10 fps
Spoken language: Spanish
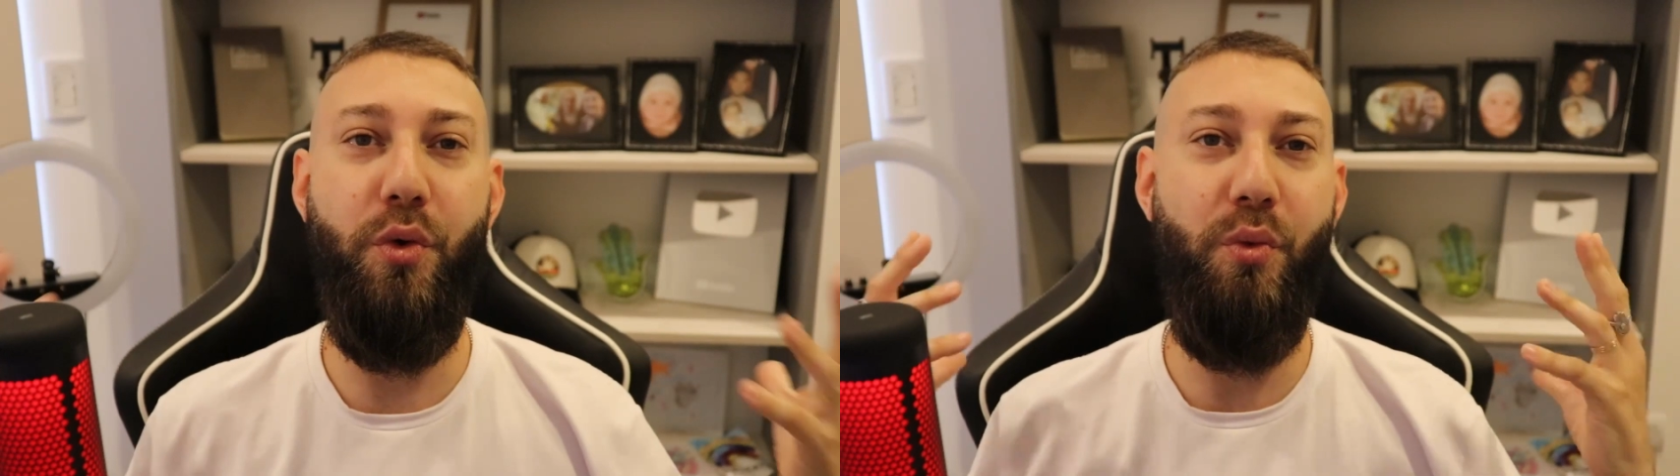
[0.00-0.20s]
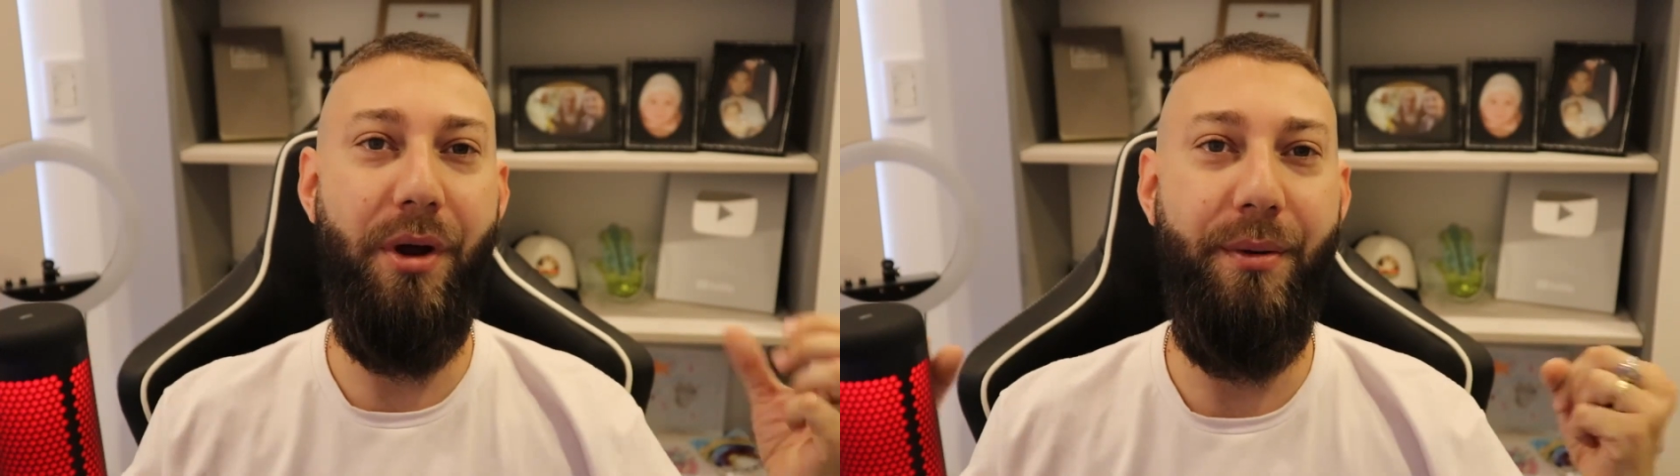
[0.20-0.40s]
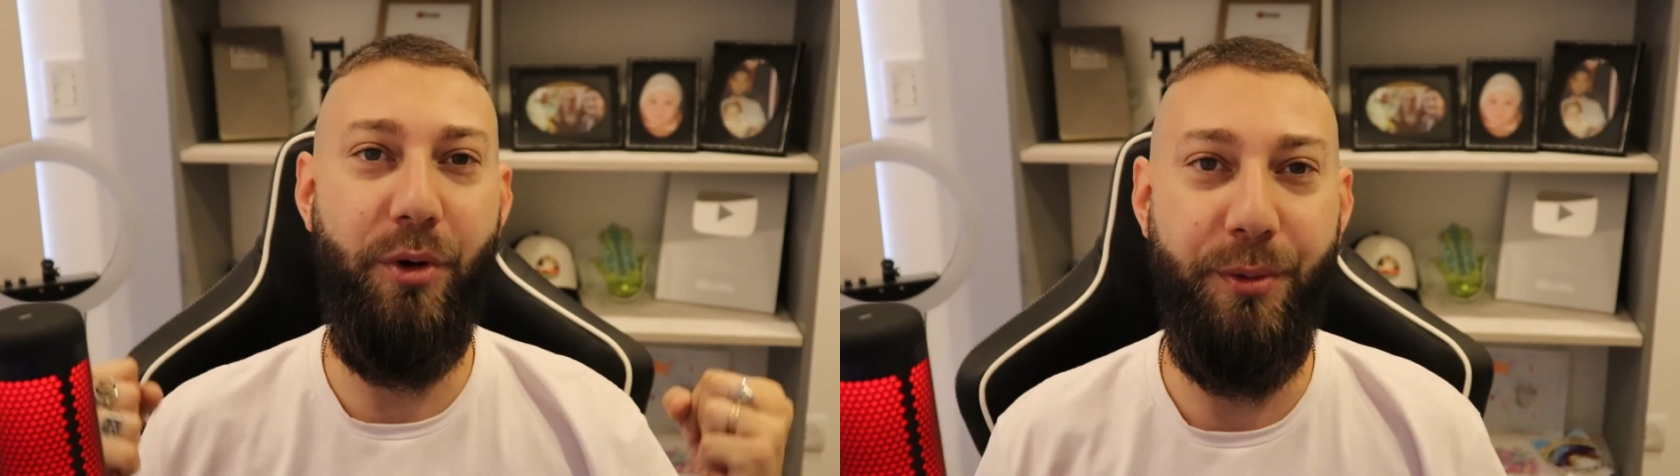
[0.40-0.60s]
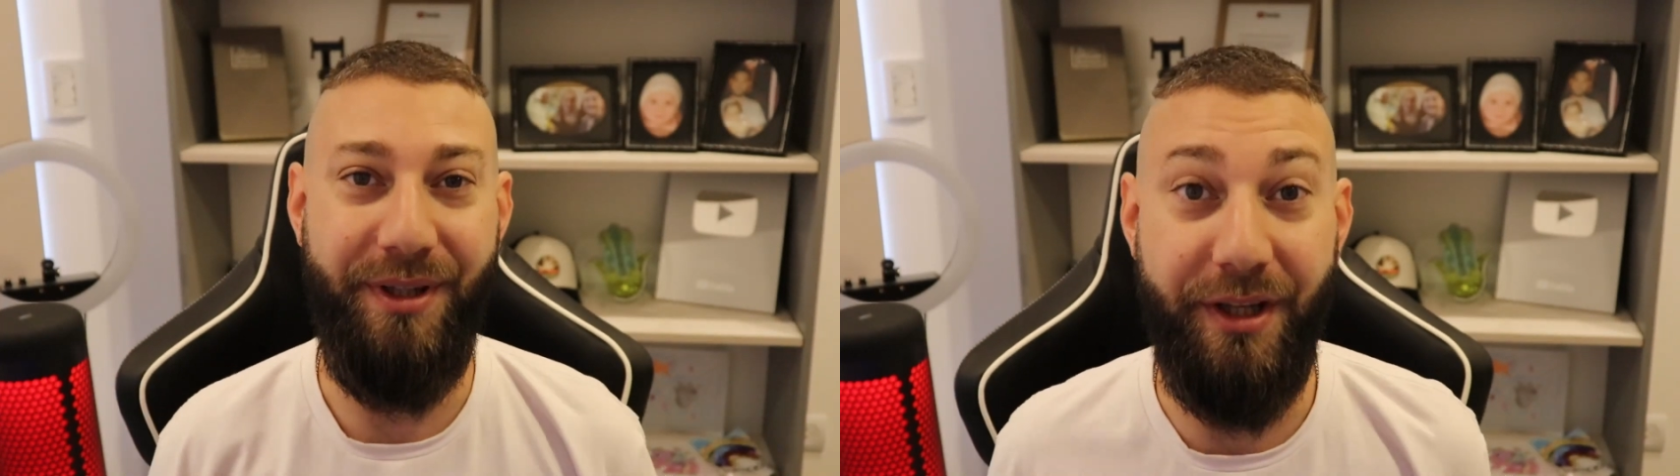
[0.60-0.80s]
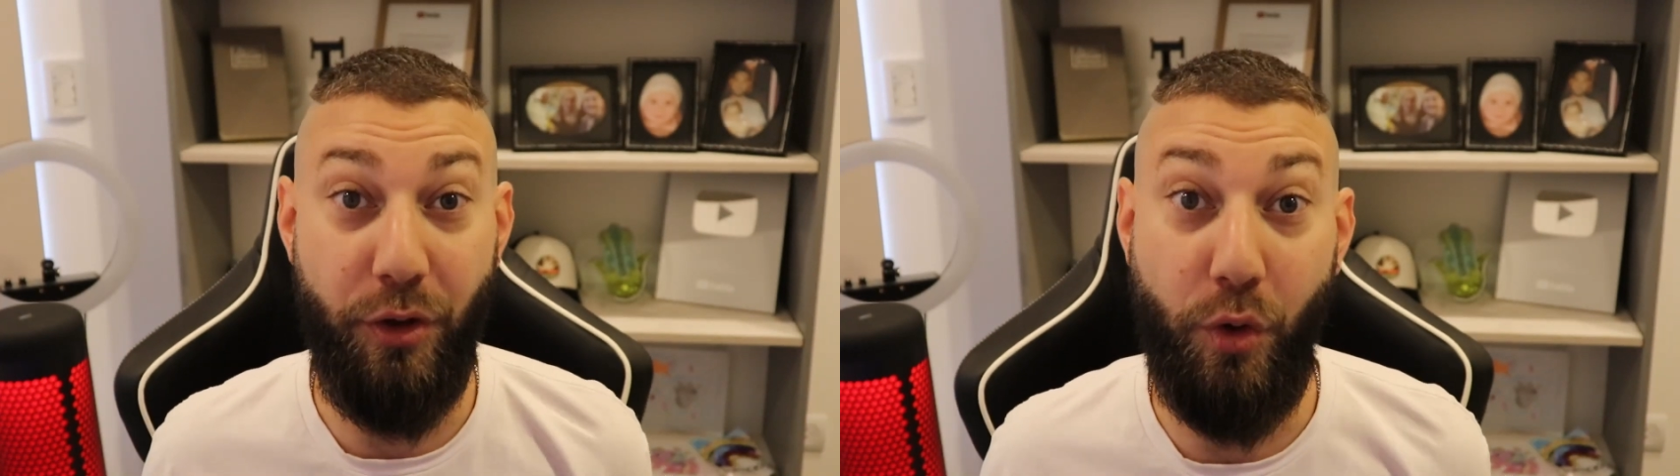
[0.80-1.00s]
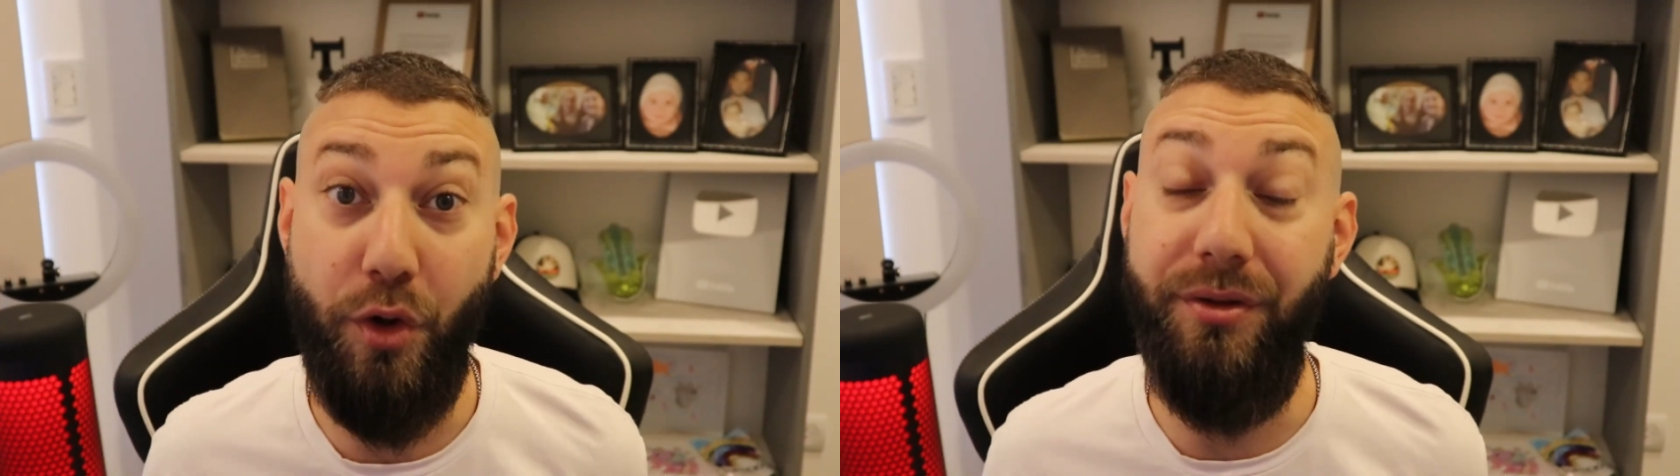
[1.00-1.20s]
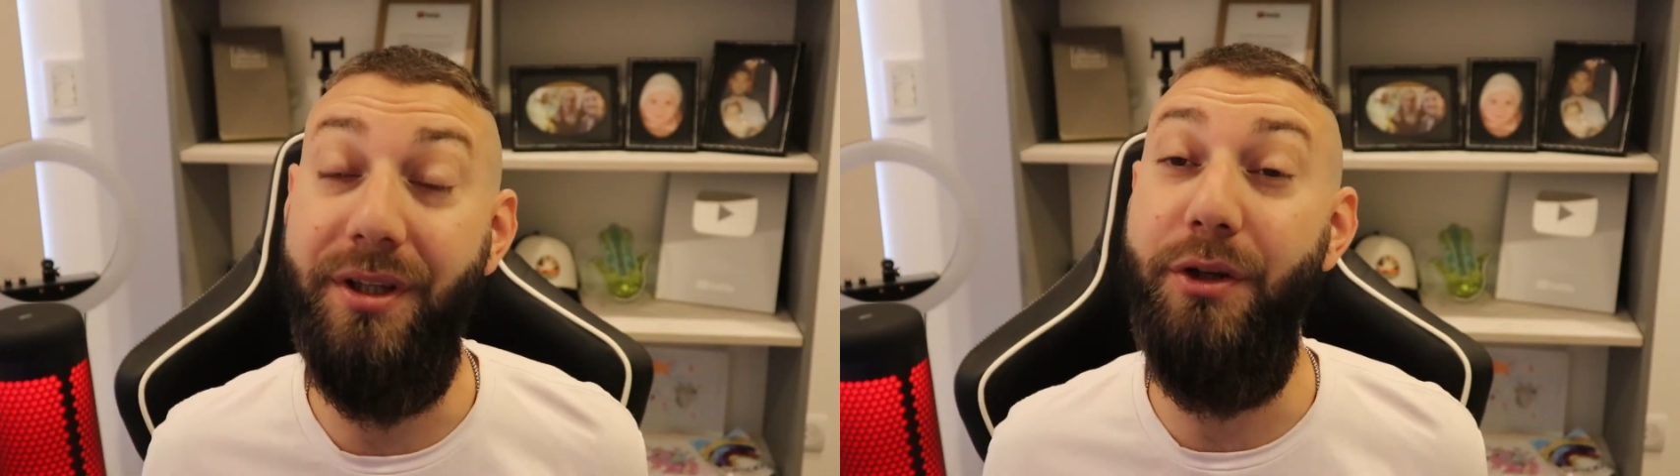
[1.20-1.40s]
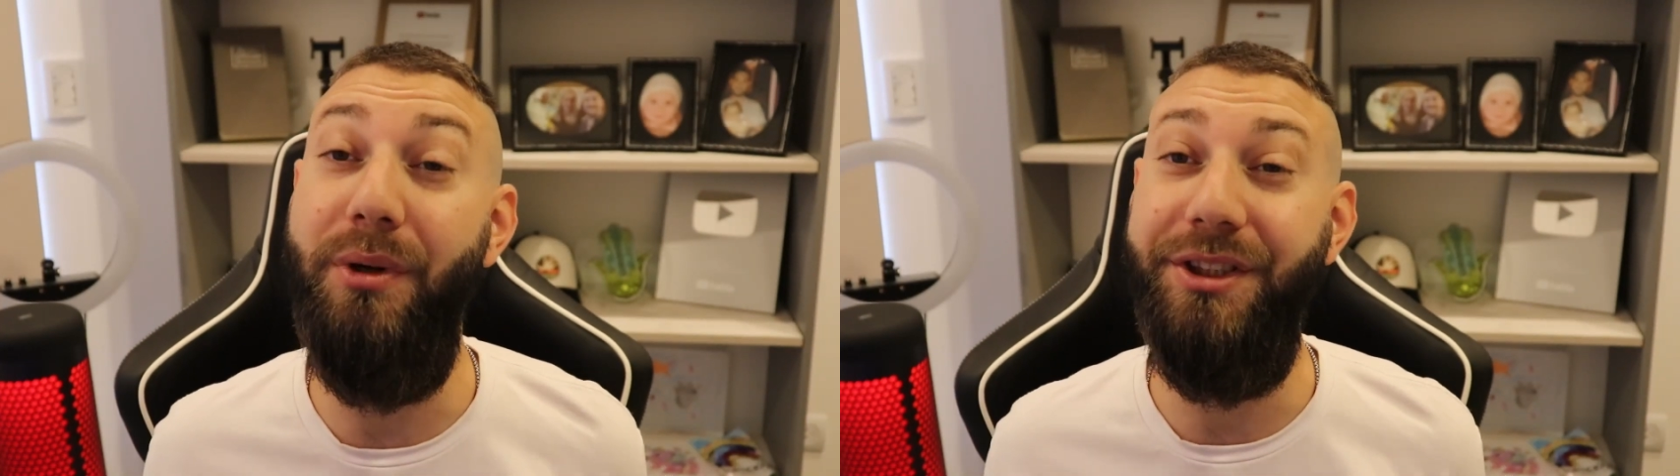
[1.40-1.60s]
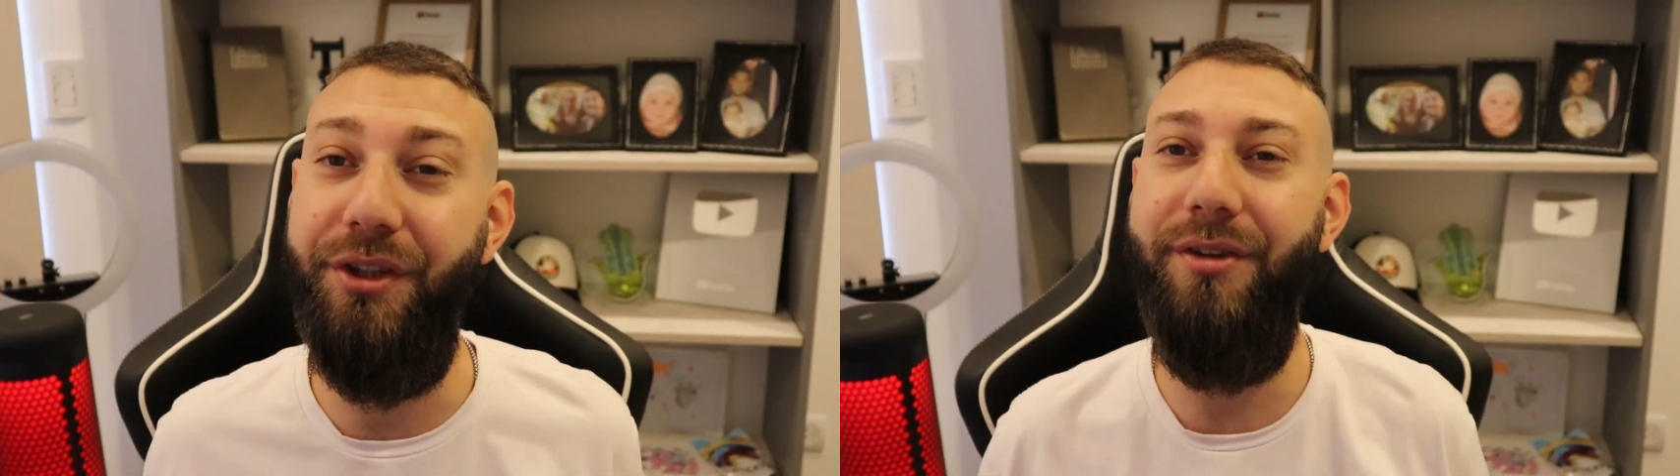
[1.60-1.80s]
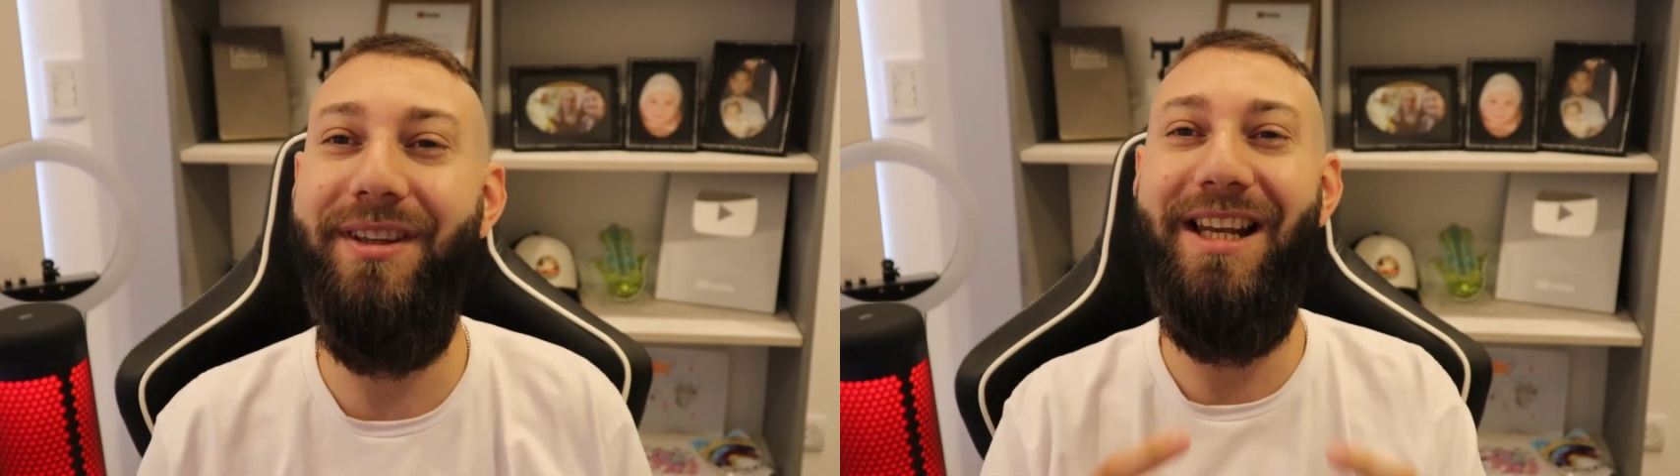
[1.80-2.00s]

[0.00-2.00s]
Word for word: un nuevo video, continuación